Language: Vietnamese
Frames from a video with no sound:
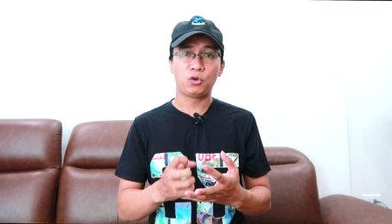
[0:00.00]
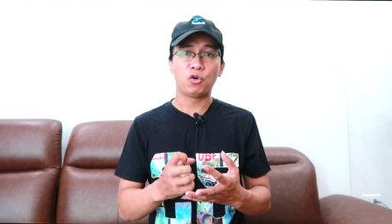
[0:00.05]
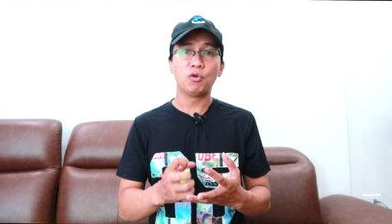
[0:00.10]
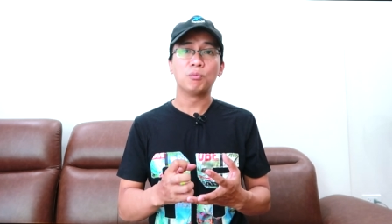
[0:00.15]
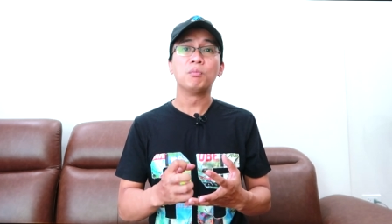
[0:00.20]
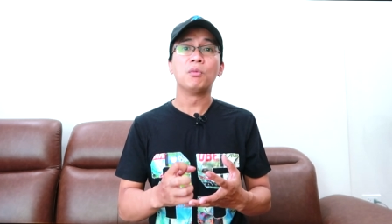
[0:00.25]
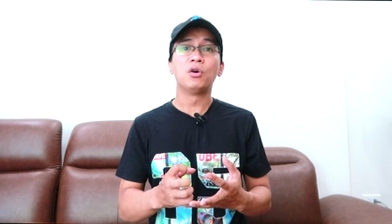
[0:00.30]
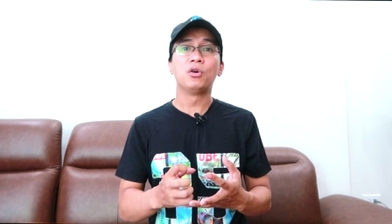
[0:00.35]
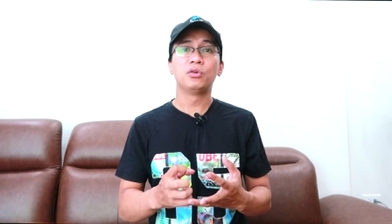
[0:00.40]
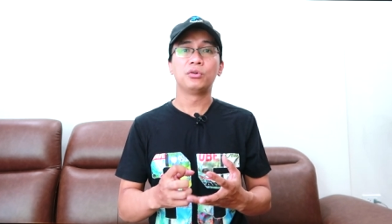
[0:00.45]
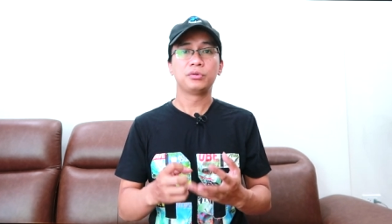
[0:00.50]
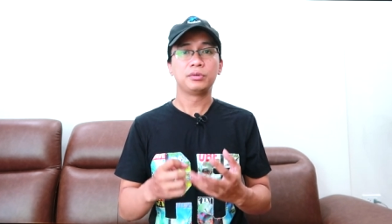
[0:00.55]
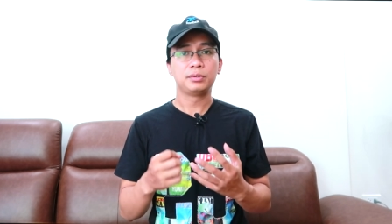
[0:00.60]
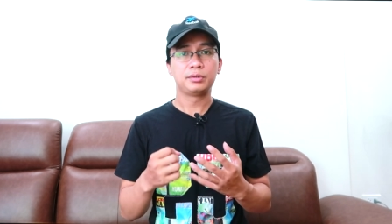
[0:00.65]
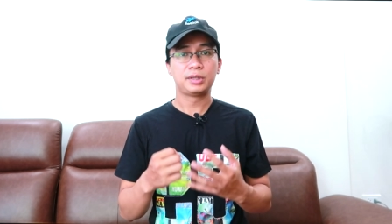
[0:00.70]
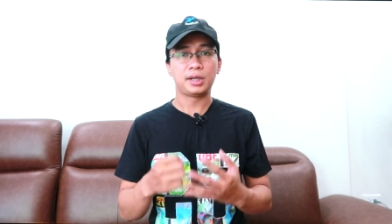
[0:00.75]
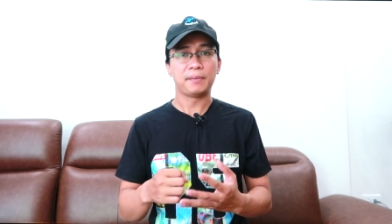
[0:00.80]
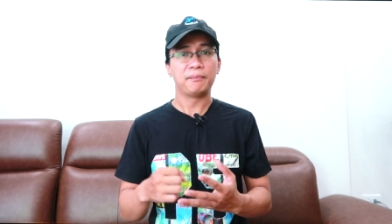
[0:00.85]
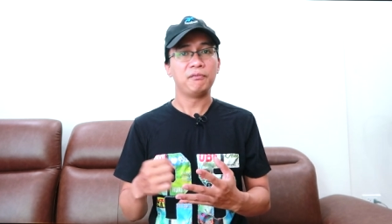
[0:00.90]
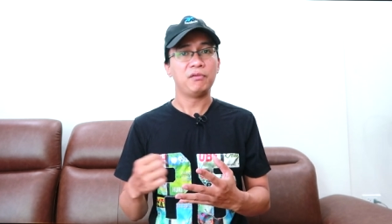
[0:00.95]
combo
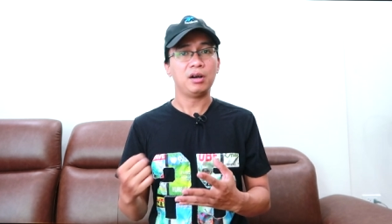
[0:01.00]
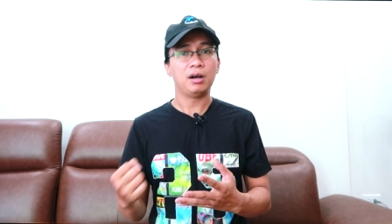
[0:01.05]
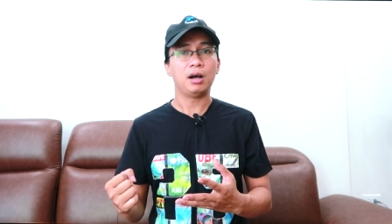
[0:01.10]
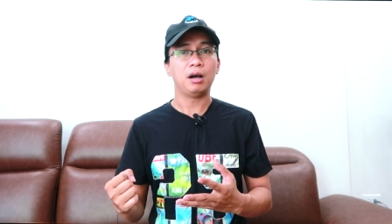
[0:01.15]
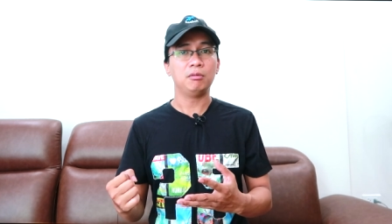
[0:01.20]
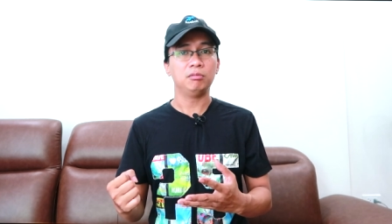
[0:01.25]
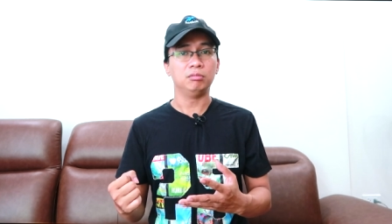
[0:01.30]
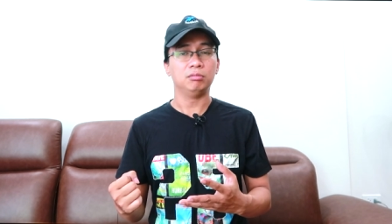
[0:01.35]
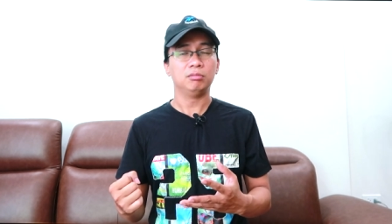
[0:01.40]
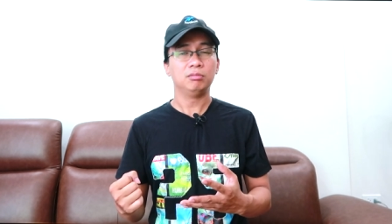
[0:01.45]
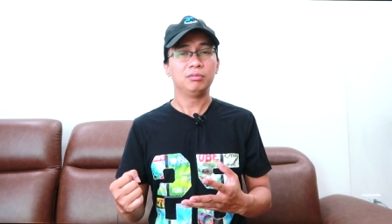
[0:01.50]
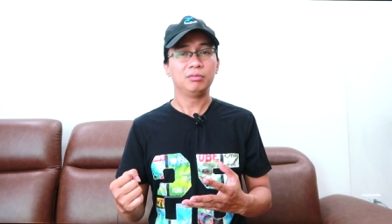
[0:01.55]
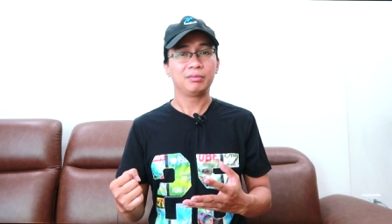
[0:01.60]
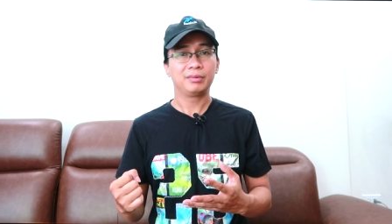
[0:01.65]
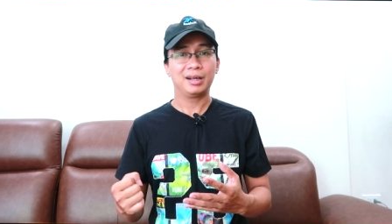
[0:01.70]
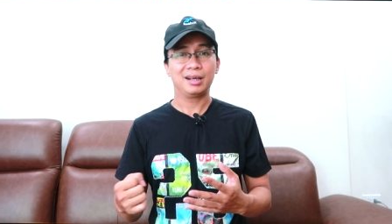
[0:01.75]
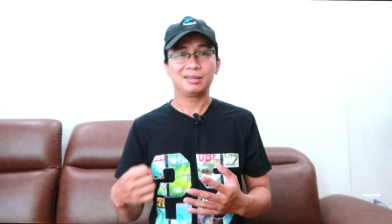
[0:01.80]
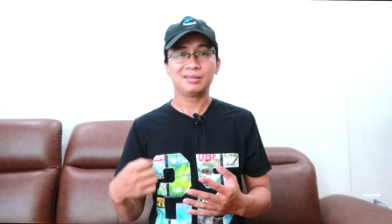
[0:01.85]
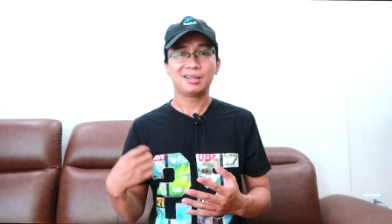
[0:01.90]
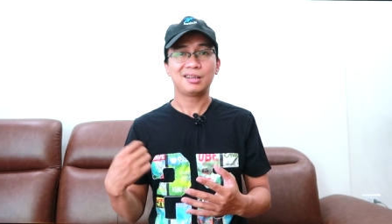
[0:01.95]
trầm và hồng
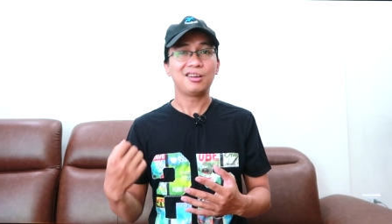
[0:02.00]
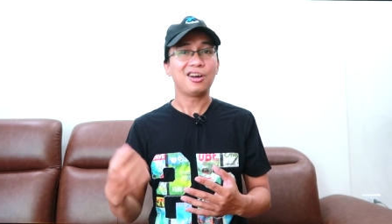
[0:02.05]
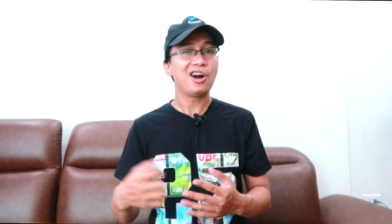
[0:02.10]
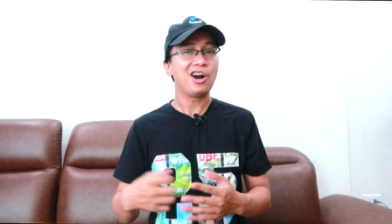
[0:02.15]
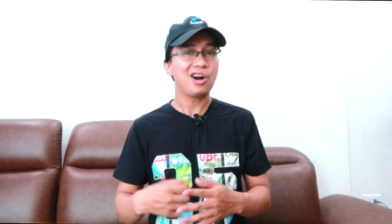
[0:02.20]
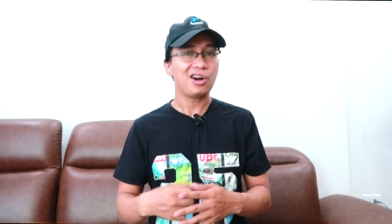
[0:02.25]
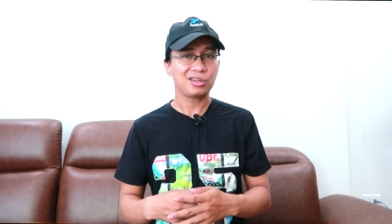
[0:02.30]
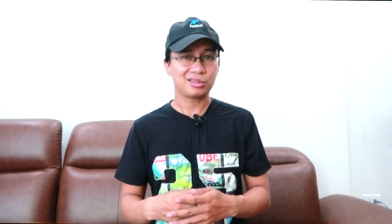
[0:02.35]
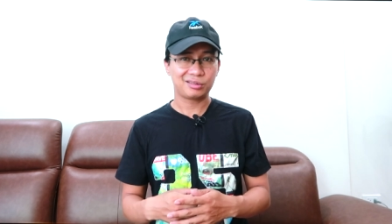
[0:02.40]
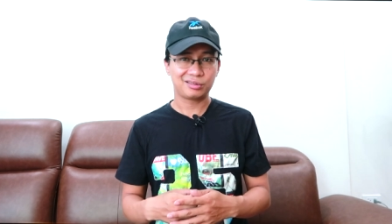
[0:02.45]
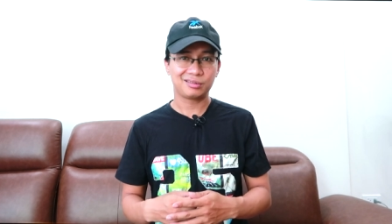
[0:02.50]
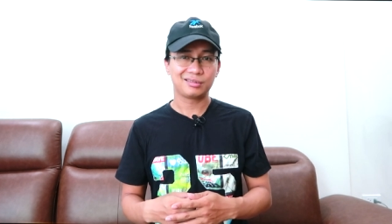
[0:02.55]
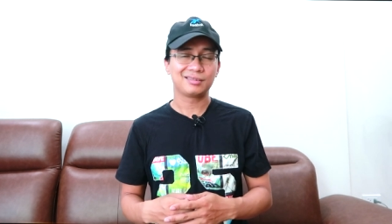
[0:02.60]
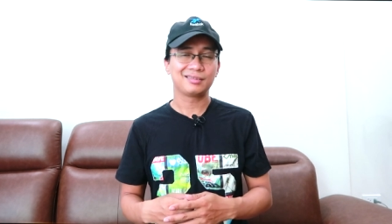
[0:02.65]
đang rất là hot